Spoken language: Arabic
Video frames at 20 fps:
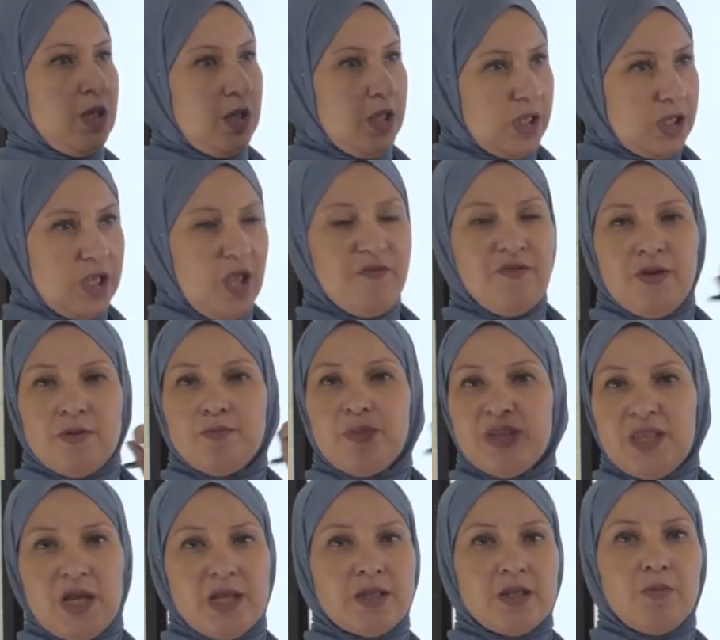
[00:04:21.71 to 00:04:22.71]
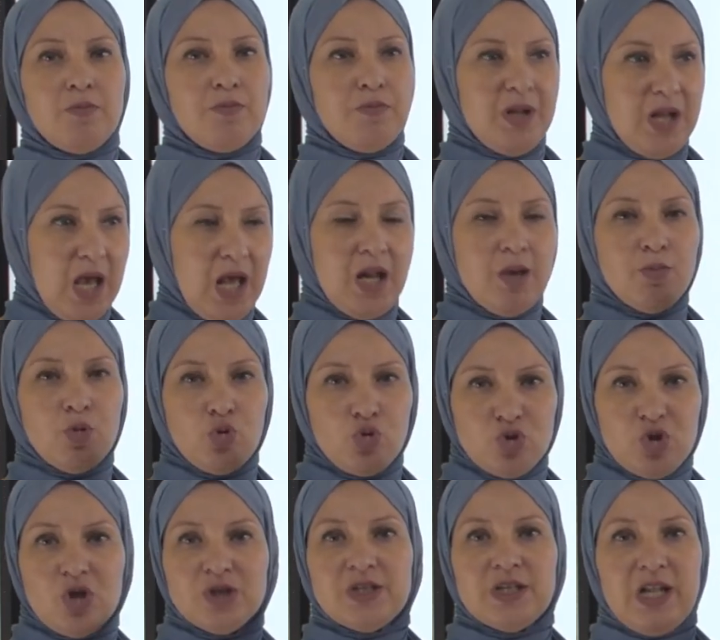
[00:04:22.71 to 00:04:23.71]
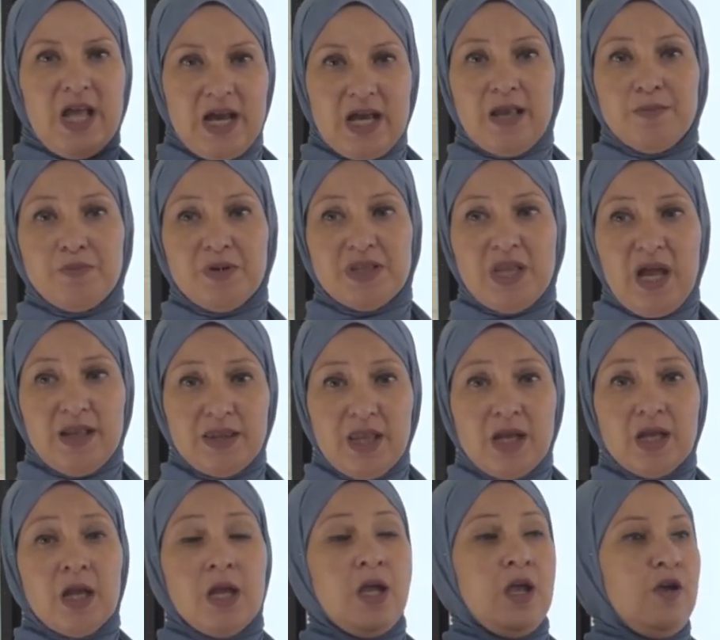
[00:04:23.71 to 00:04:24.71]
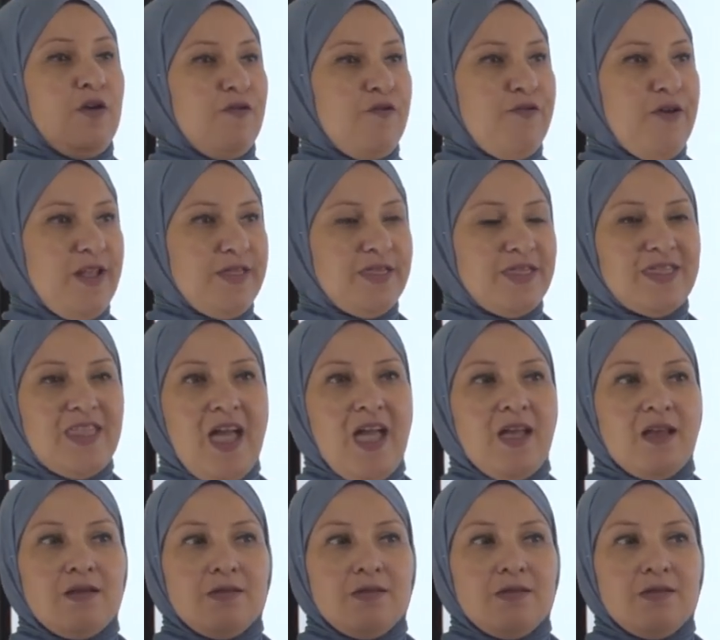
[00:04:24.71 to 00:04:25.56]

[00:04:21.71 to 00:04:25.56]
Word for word: الجيفن بتكتب بالقلم الرصاصي الحاجات بتاعتك فانت